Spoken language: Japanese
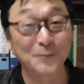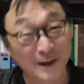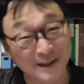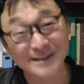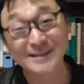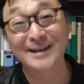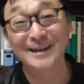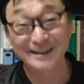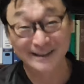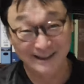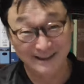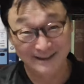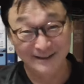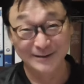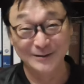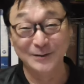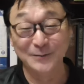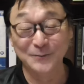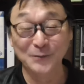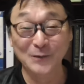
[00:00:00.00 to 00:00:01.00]
間違いないです
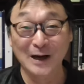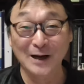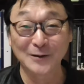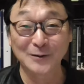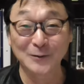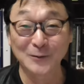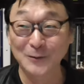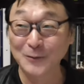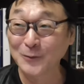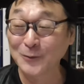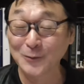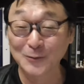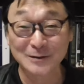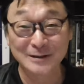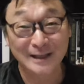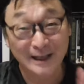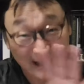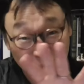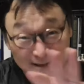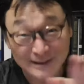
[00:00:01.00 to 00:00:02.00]
よ。あの、
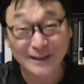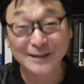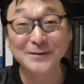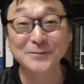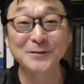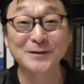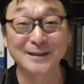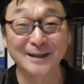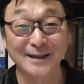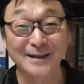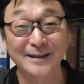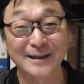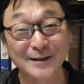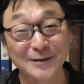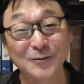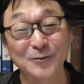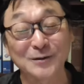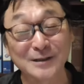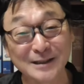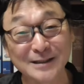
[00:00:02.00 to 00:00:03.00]
世界的に見たら結
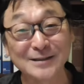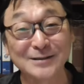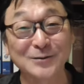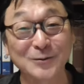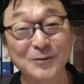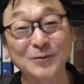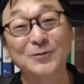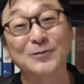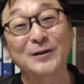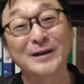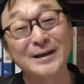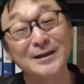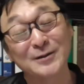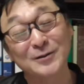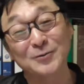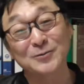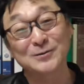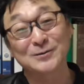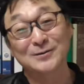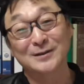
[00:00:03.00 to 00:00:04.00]
構キリスト教の影
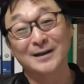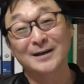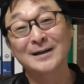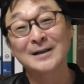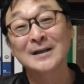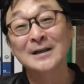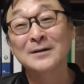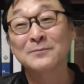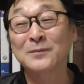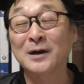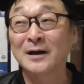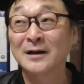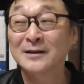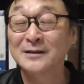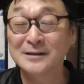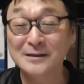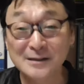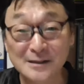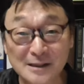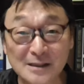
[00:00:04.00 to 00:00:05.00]
響っていうのは、まあ、
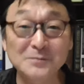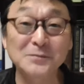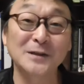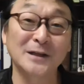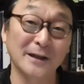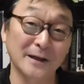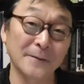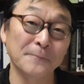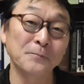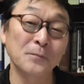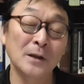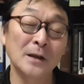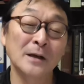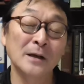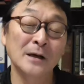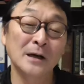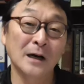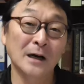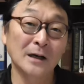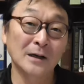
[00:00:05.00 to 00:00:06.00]
いい意味で、
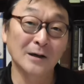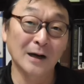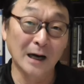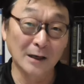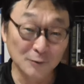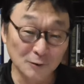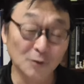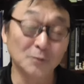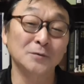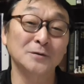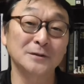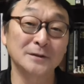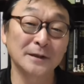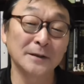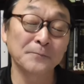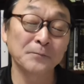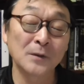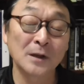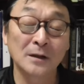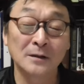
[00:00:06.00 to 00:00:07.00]
ああると思うんです
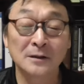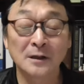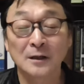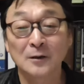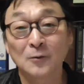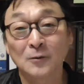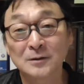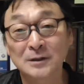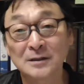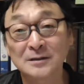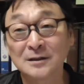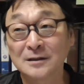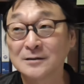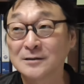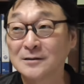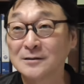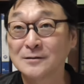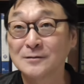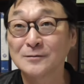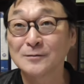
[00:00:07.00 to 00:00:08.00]
ね。だから私た
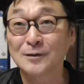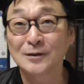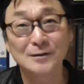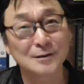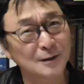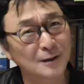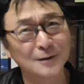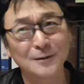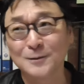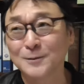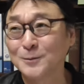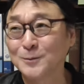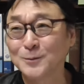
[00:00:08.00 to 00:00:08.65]
ち、決して